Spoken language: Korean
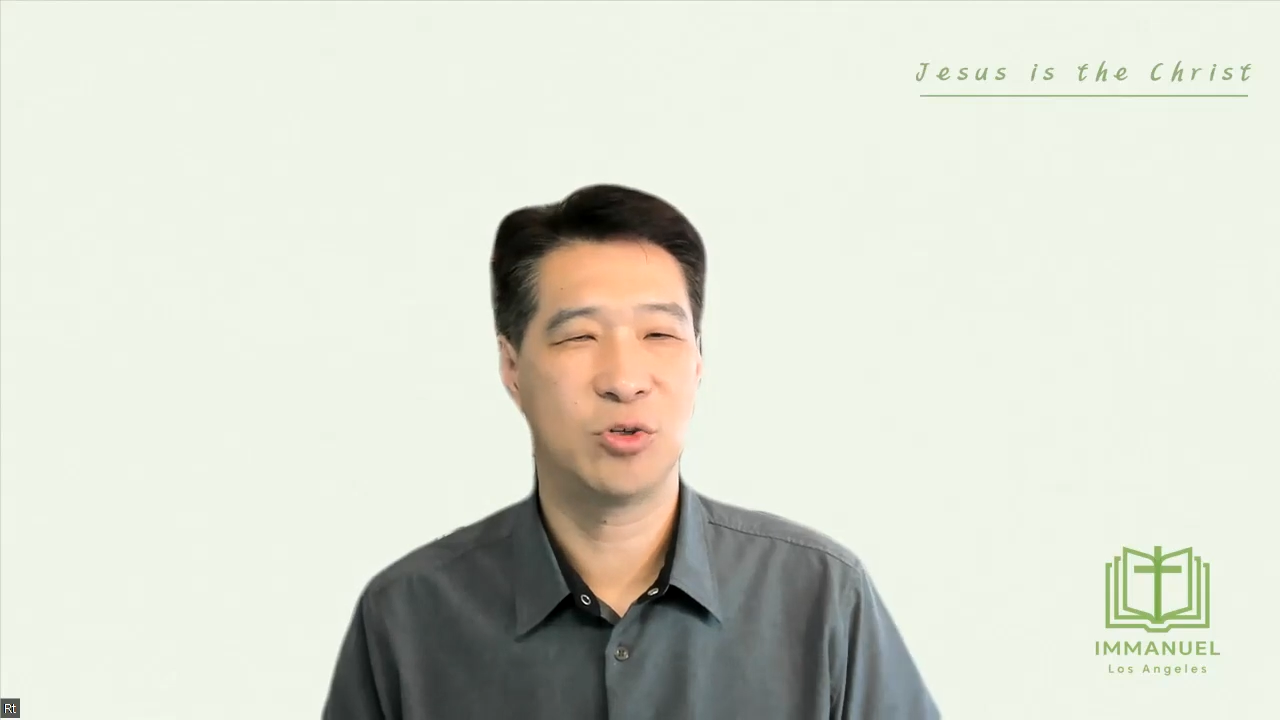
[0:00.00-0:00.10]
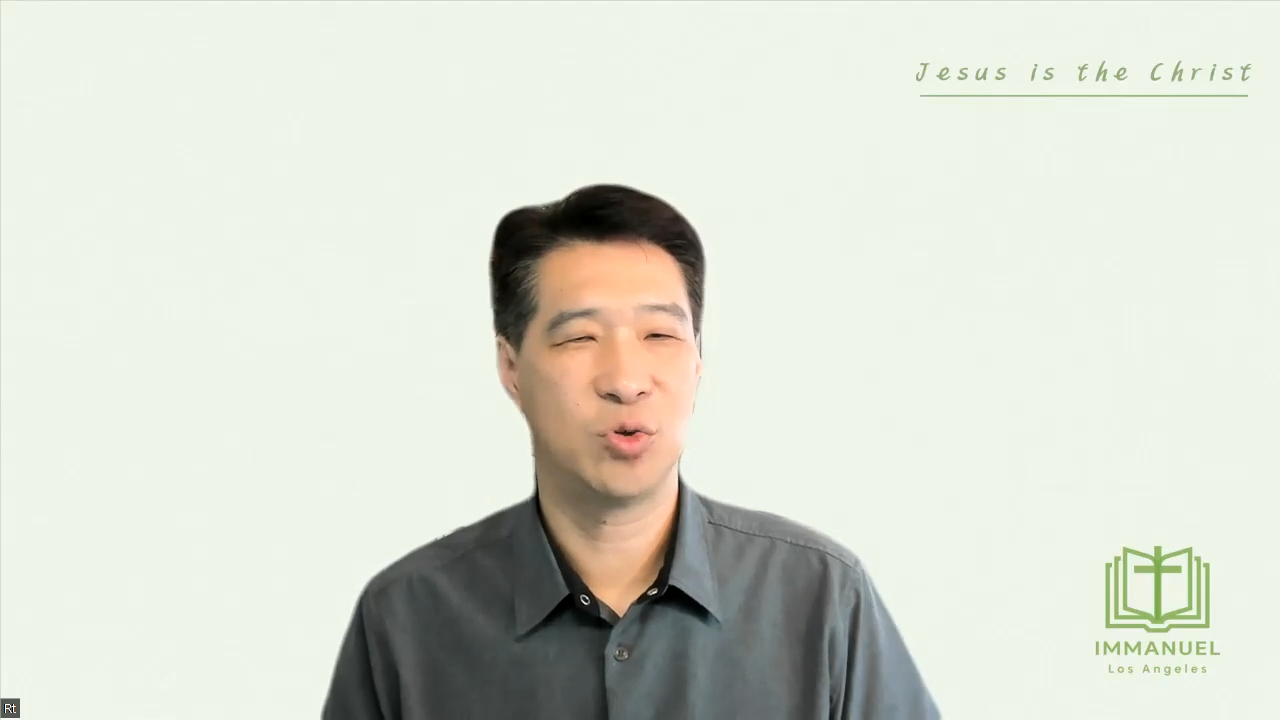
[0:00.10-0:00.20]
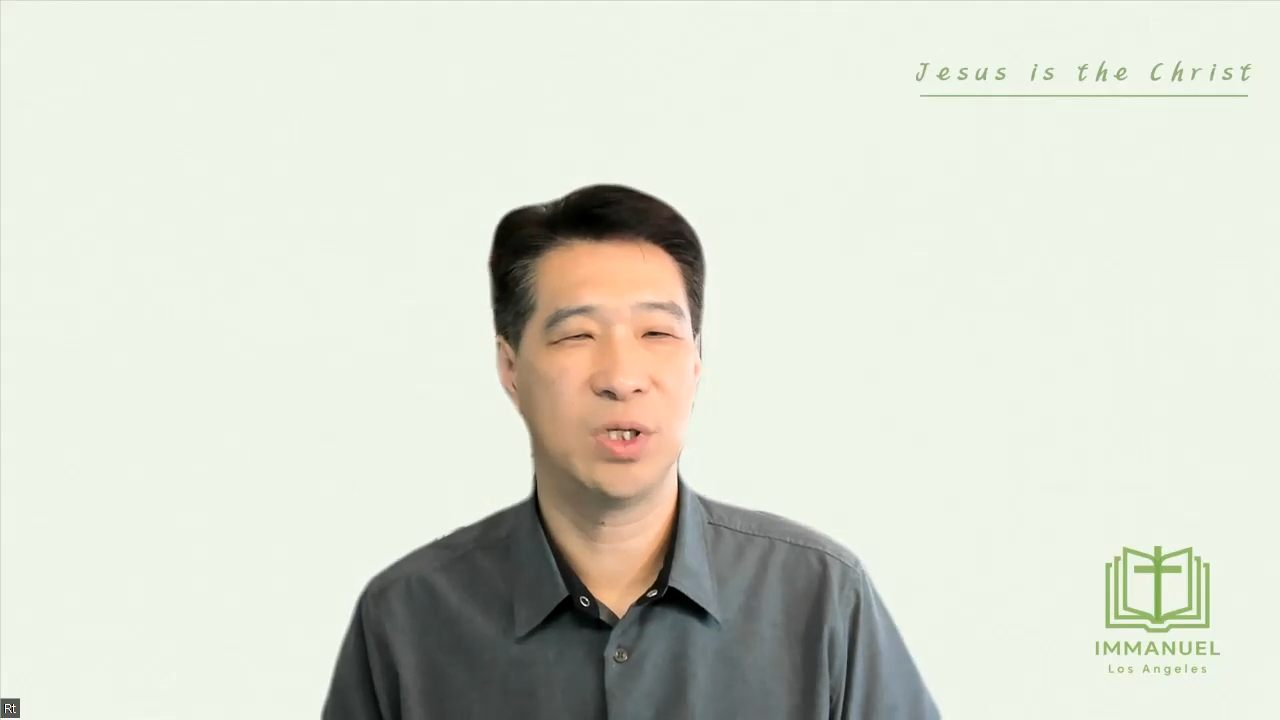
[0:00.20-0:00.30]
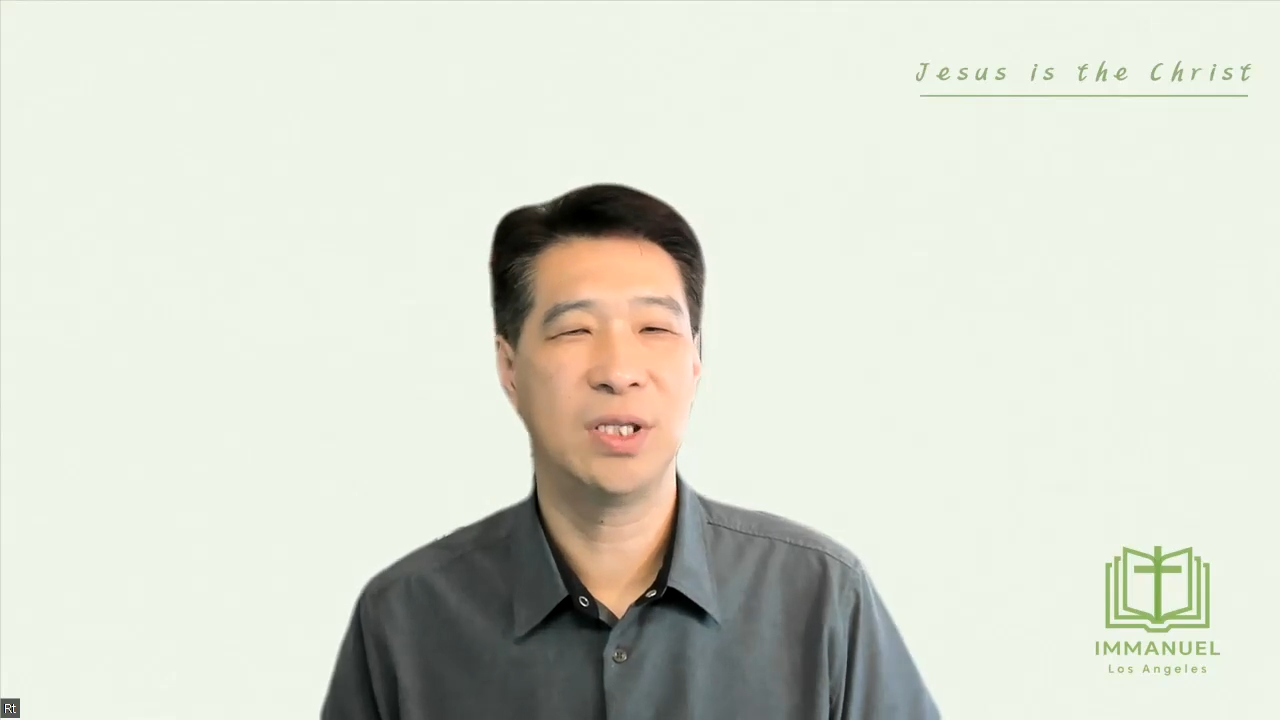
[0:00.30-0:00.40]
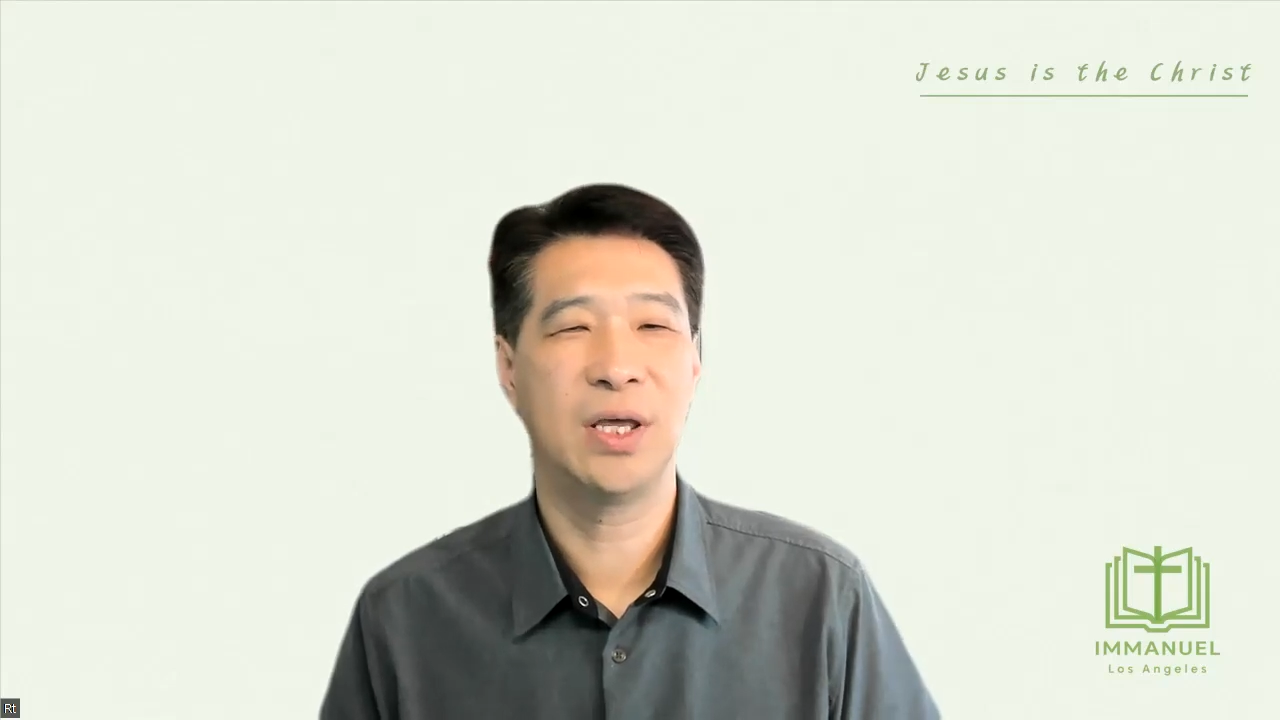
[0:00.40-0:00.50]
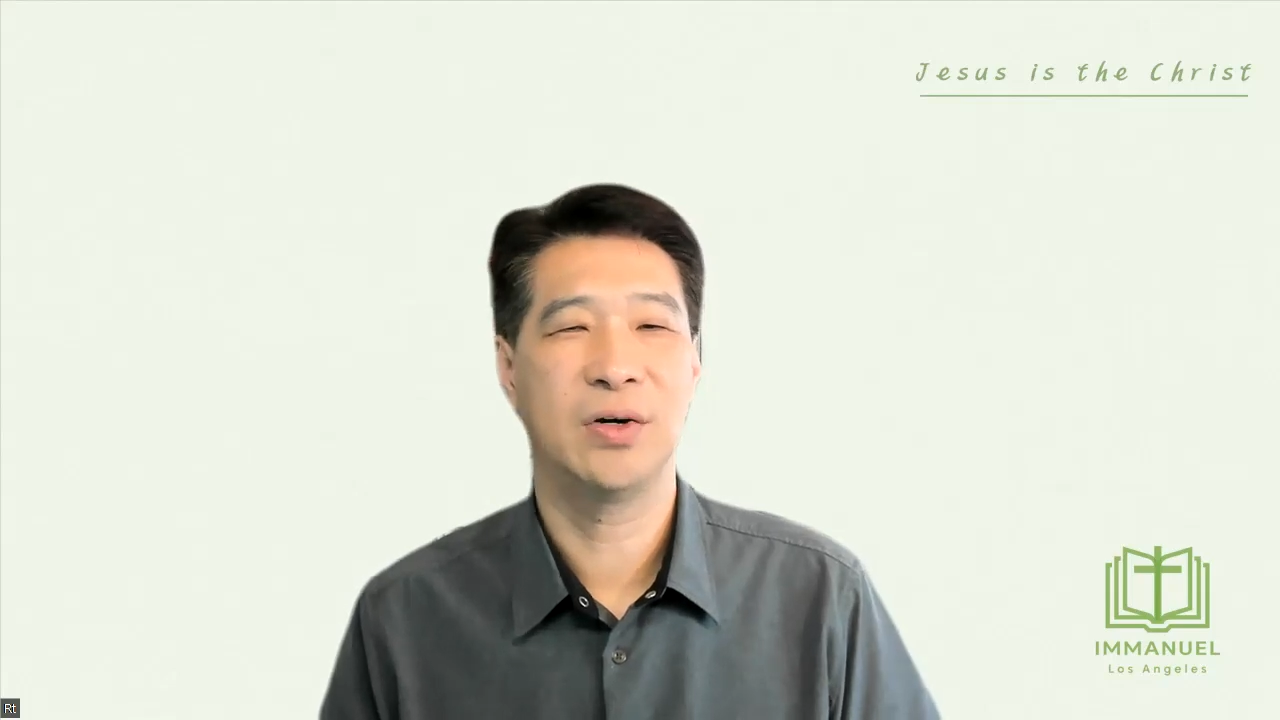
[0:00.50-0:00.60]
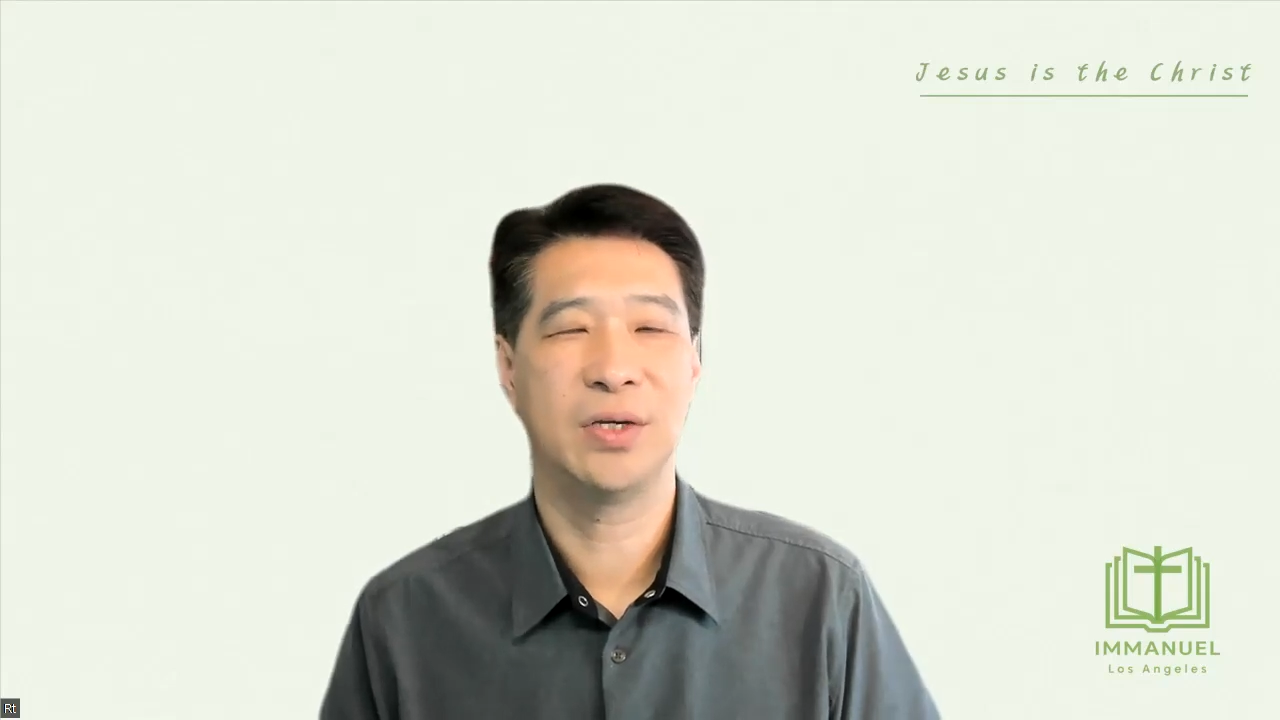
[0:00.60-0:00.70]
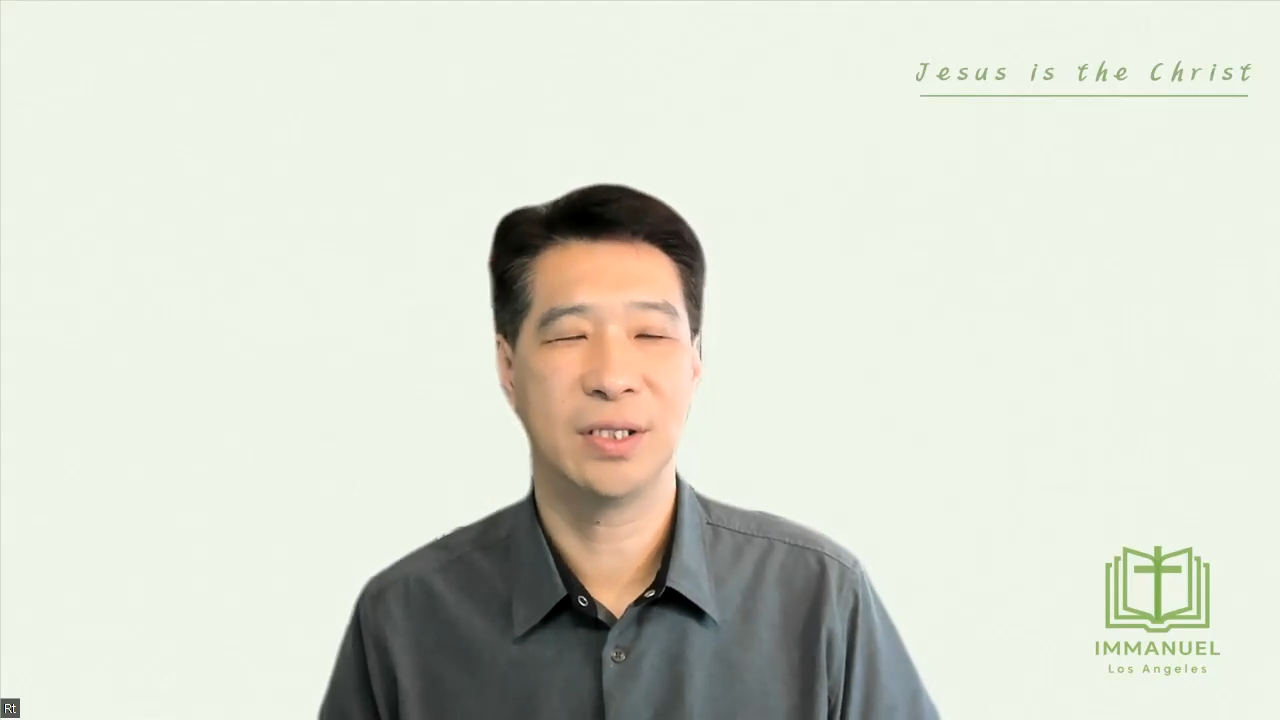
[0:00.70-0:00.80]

주인되어